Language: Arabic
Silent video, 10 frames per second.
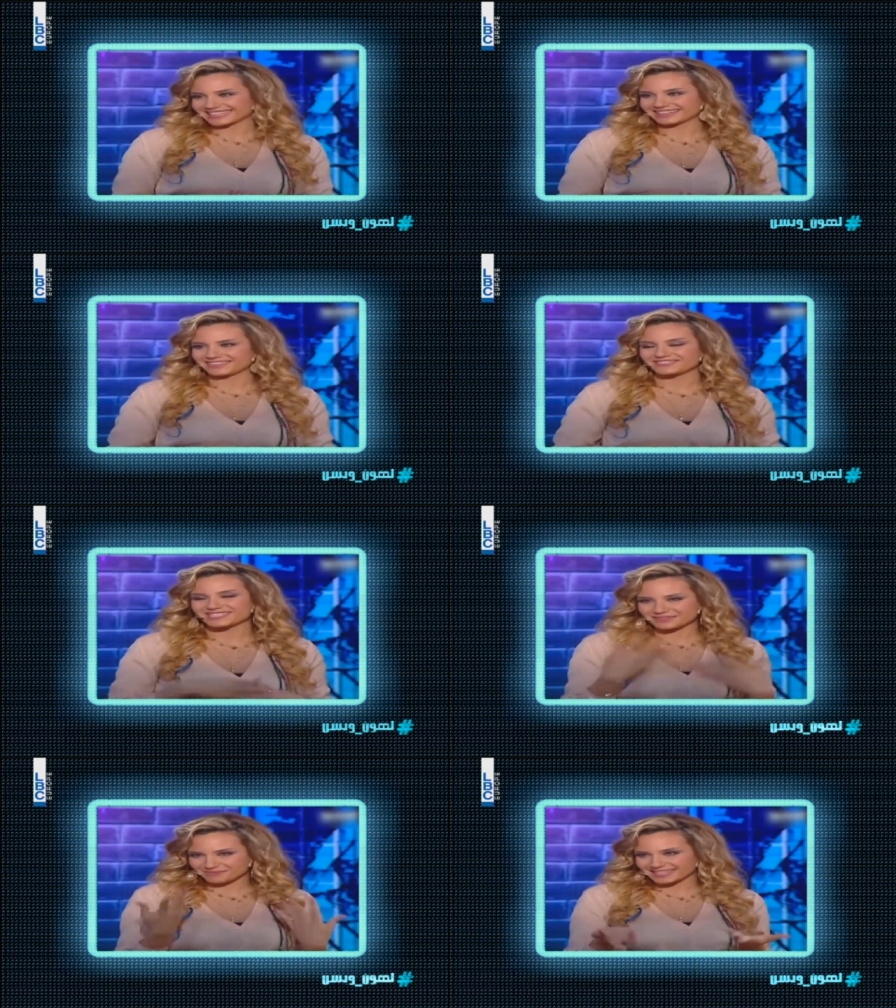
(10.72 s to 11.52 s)
كمان
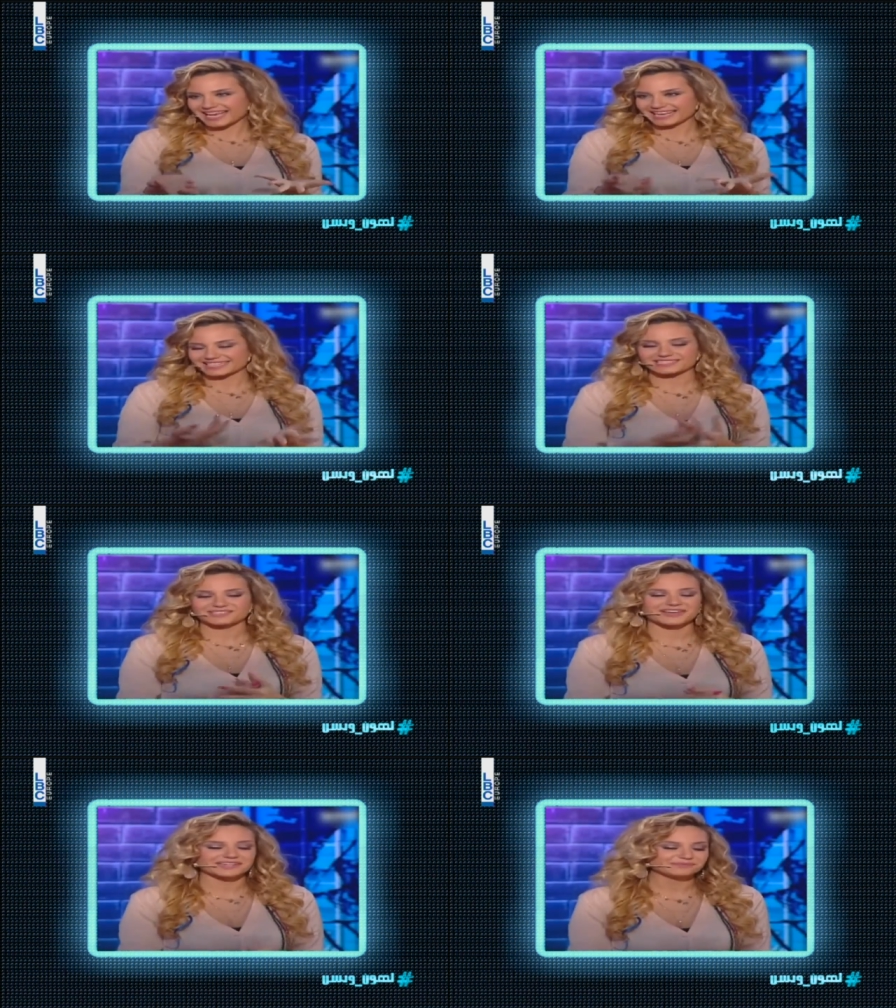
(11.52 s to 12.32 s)
بس بتضحك
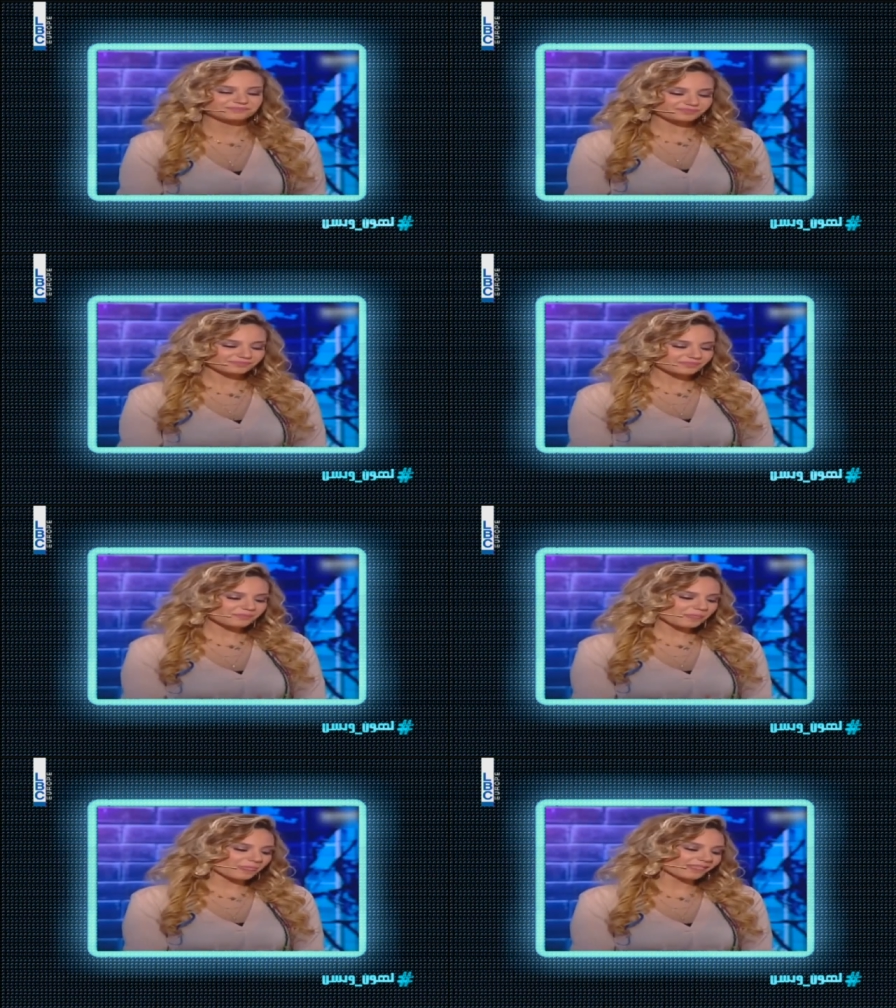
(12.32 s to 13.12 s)
شوي
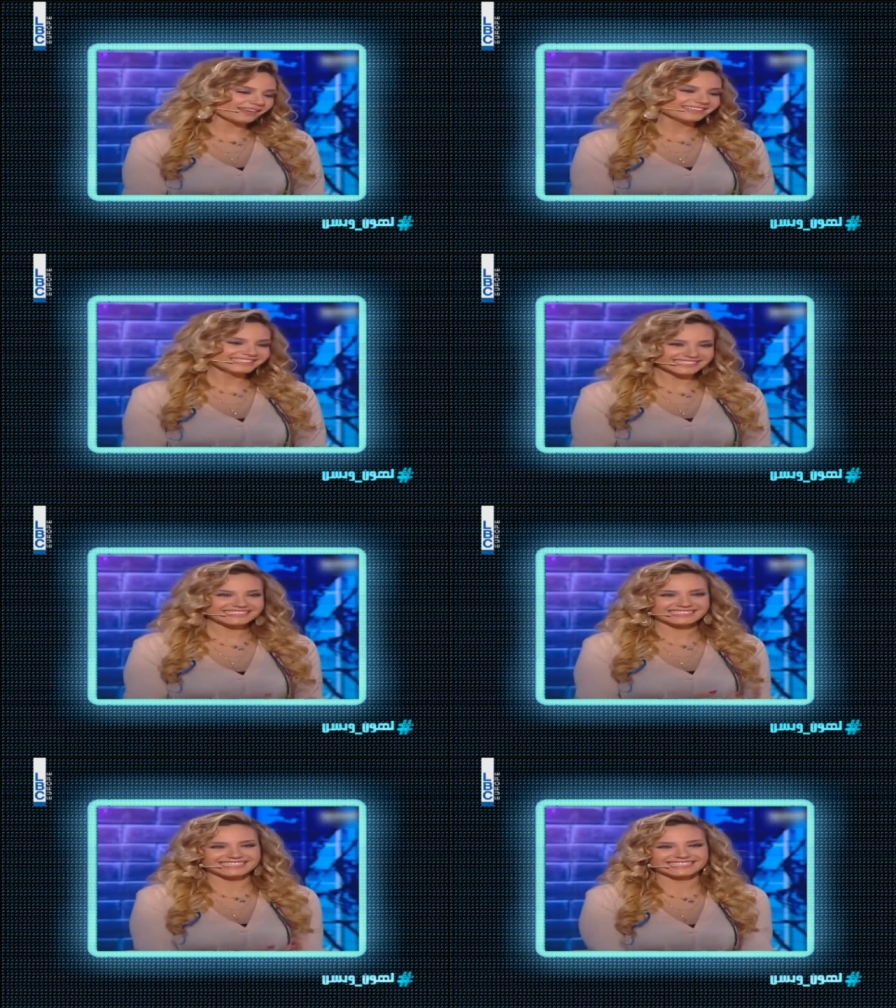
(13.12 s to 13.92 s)
شوي؟ ايه